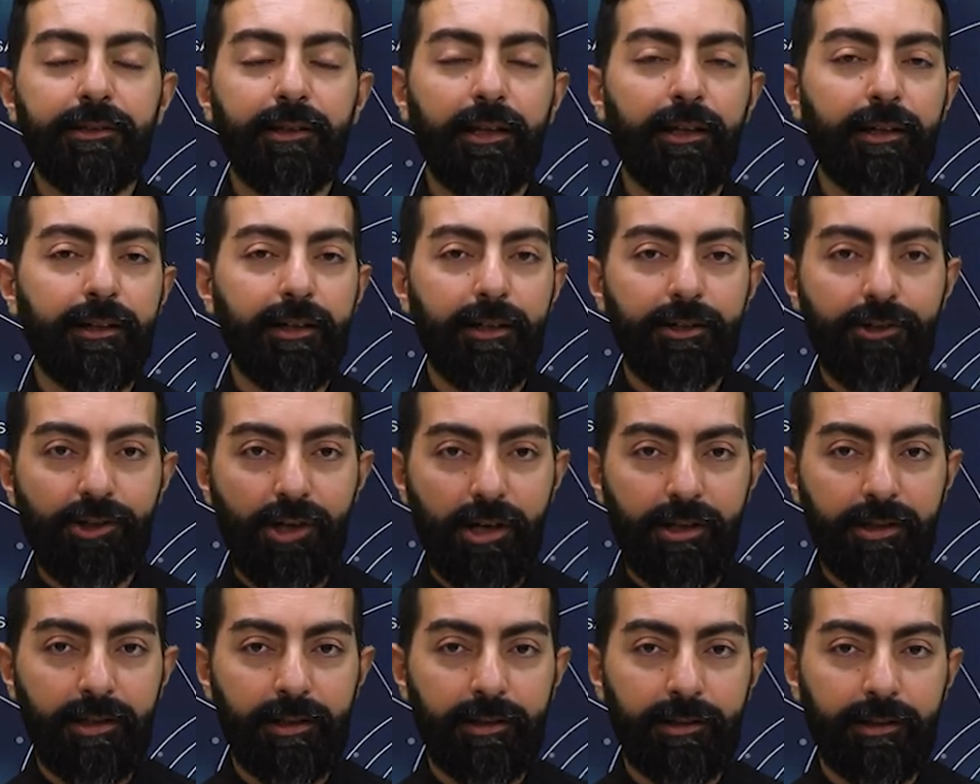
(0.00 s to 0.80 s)
نهارك
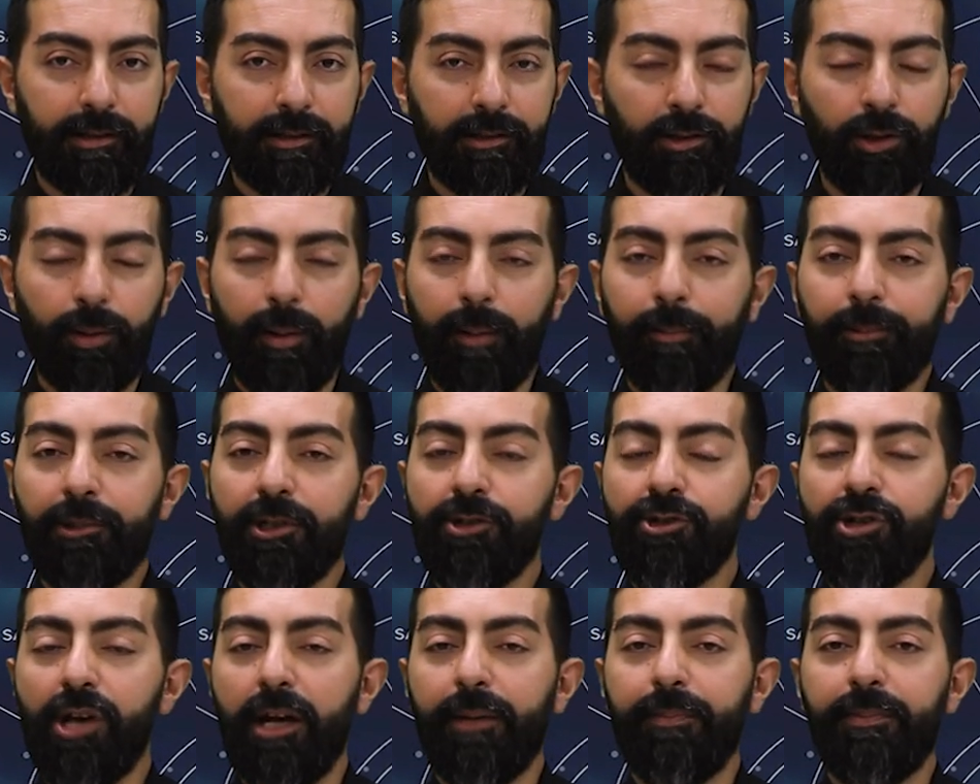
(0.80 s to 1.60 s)
جيد اليوم عم
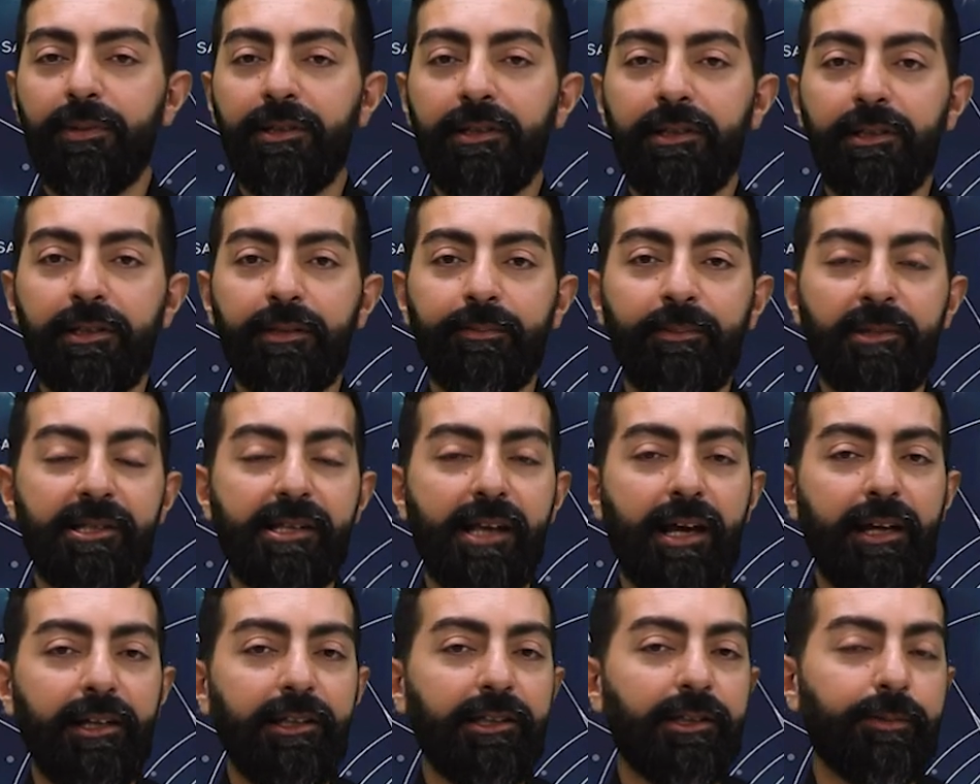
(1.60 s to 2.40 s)
تنجح
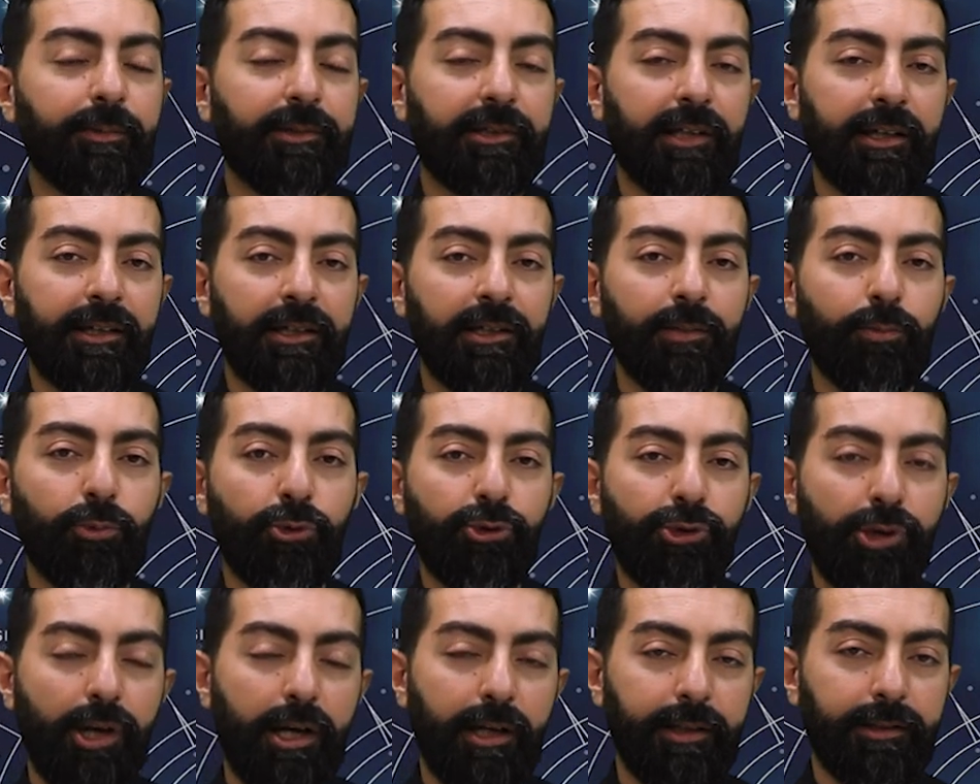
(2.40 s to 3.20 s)
بمساعيك بتقريب
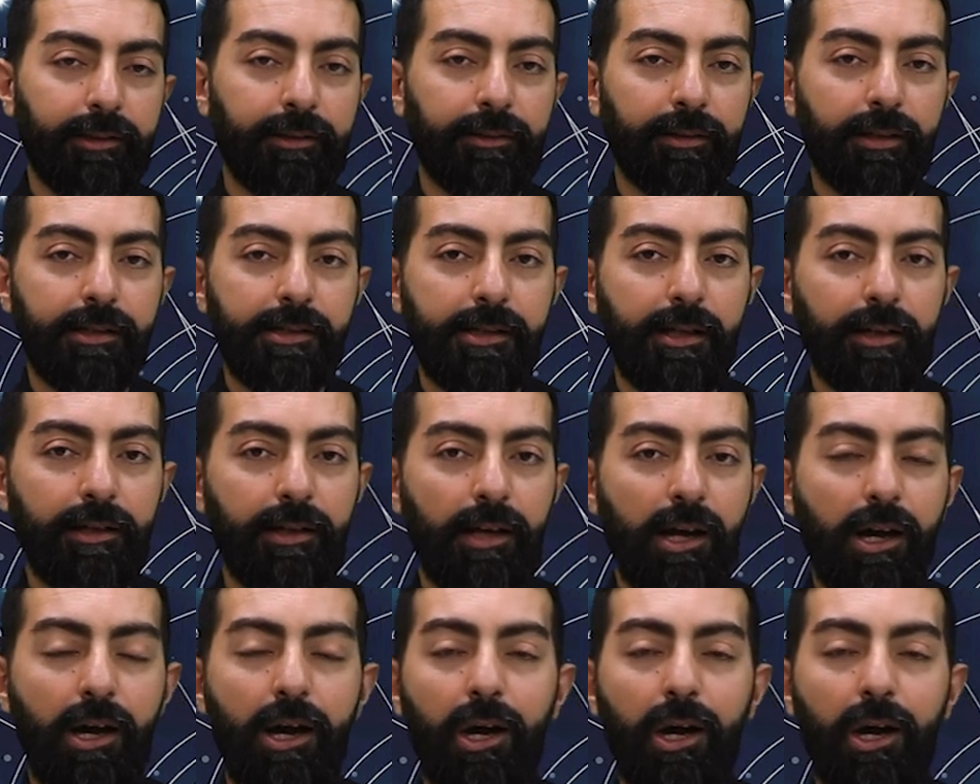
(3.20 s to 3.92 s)
وجهات النظر